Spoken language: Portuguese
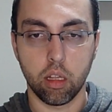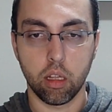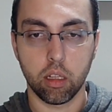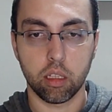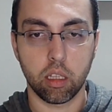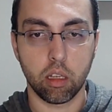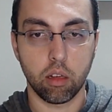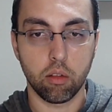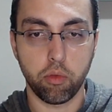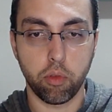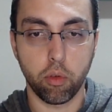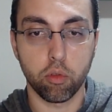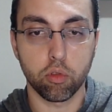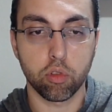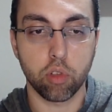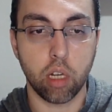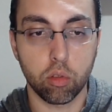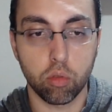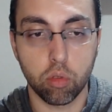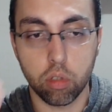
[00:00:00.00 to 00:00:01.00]
Então foi um
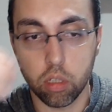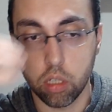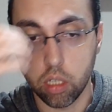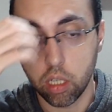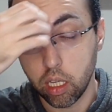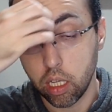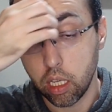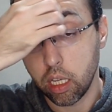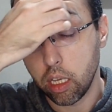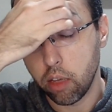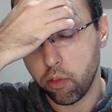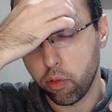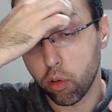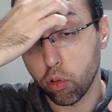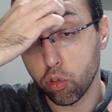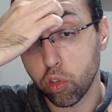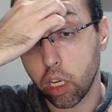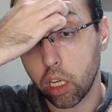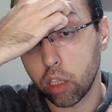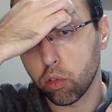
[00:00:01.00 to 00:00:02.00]
jogador, foram
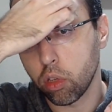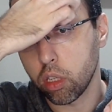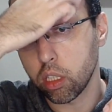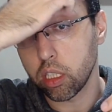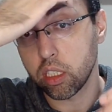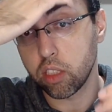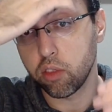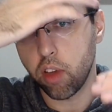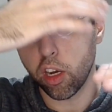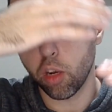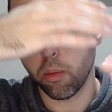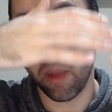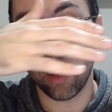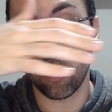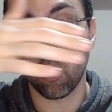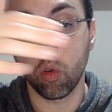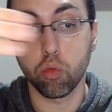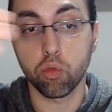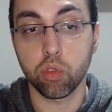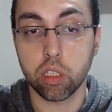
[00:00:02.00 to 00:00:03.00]
jogadores que tiveram uma
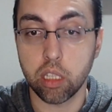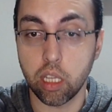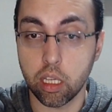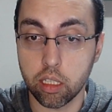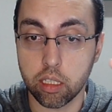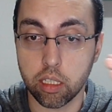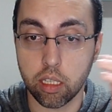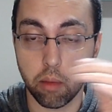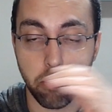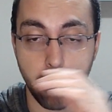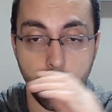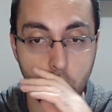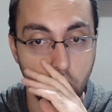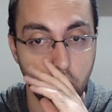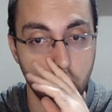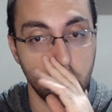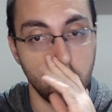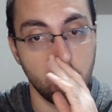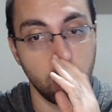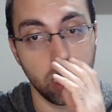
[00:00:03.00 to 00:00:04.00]
constância
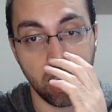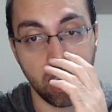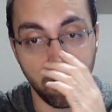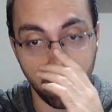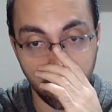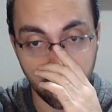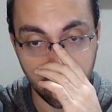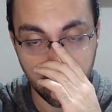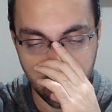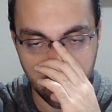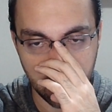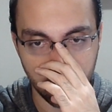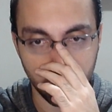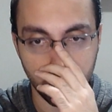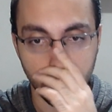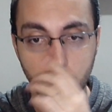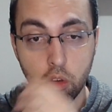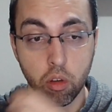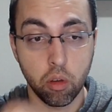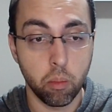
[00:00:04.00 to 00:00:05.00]
maior e
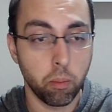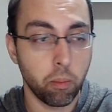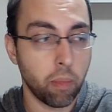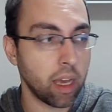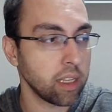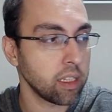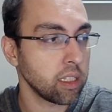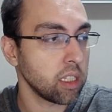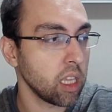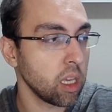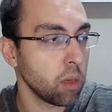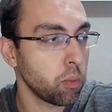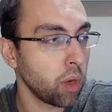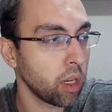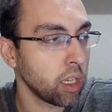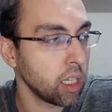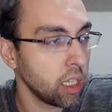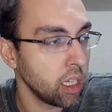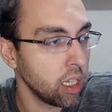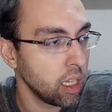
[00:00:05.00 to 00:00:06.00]
ficaram mais tempo
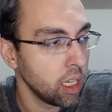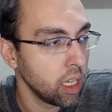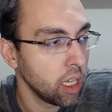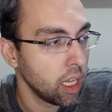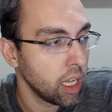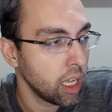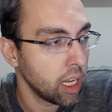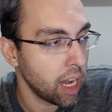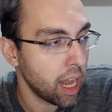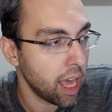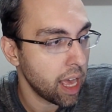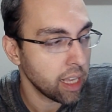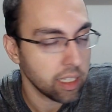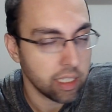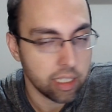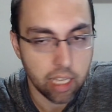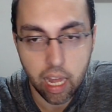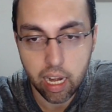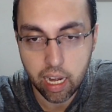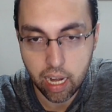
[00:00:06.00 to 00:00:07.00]
aqui
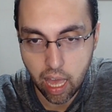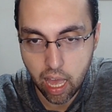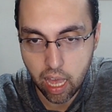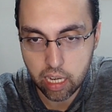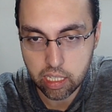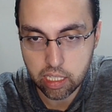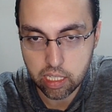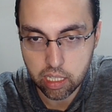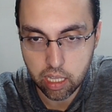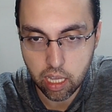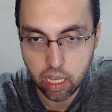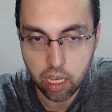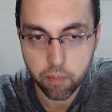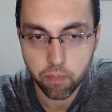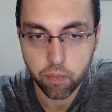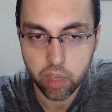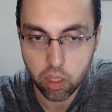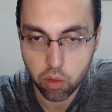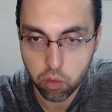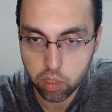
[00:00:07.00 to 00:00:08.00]
nessa análise,
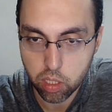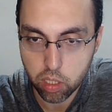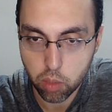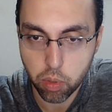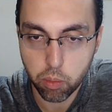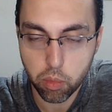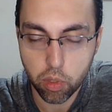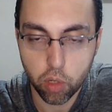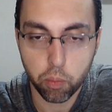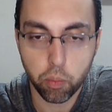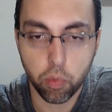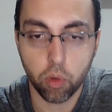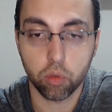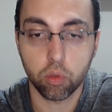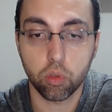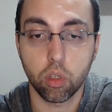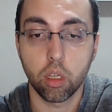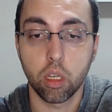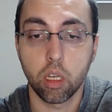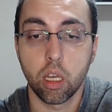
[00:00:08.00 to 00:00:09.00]
tá? Então esse é o primeiro
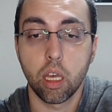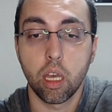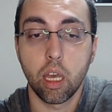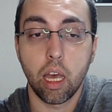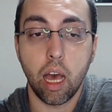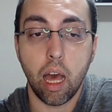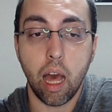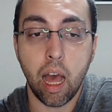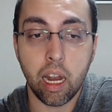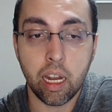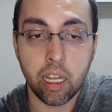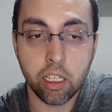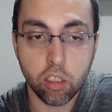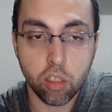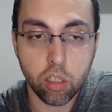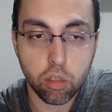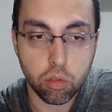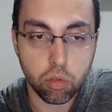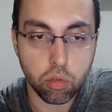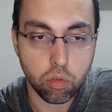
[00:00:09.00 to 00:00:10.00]
ponto. Além
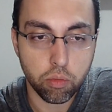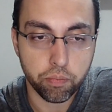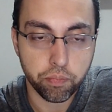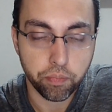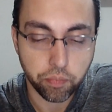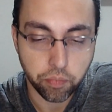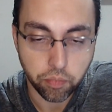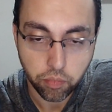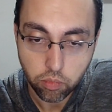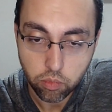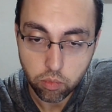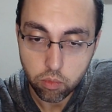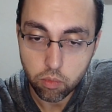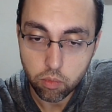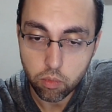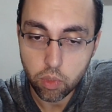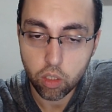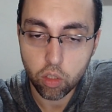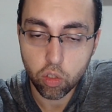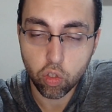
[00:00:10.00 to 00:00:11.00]
disso,
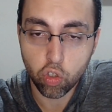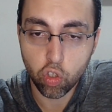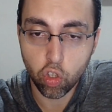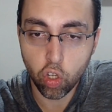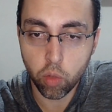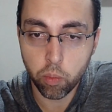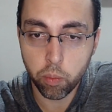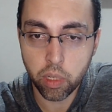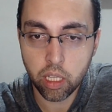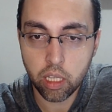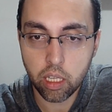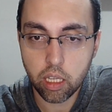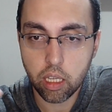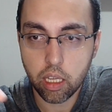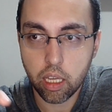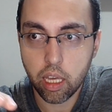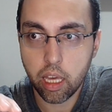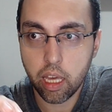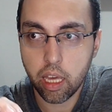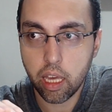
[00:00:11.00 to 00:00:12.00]
sobre
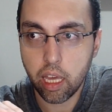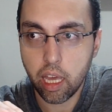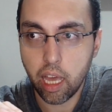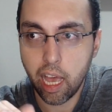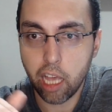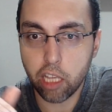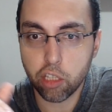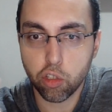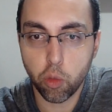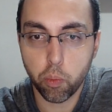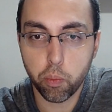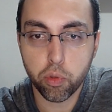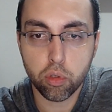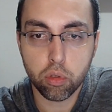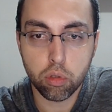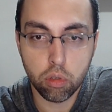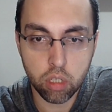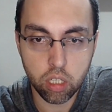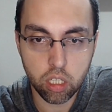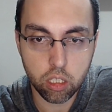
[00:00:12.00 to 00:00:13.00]
é, as
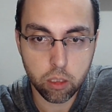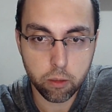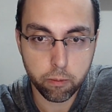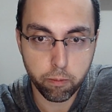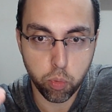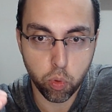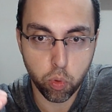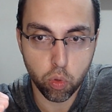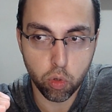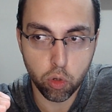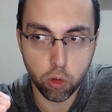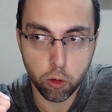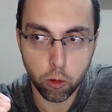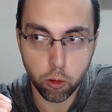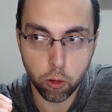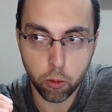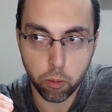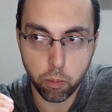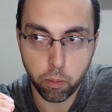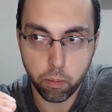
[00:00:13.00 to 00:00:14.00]
opções
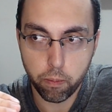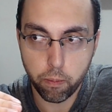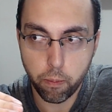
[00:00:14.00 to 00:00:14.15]
por